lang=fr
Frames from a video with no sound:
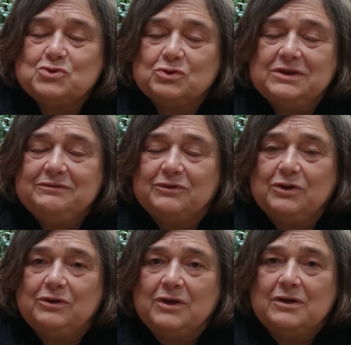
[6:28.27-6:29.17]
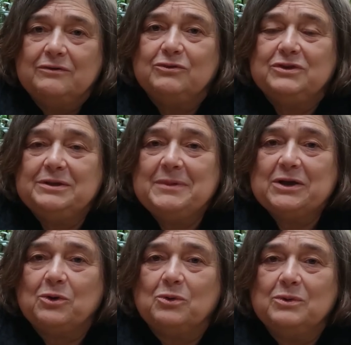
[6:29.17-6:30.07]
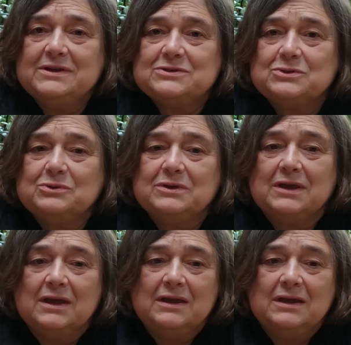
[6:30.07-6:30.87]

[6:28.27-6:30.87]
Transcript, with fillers: ceux qui veulent voter Macron et ceux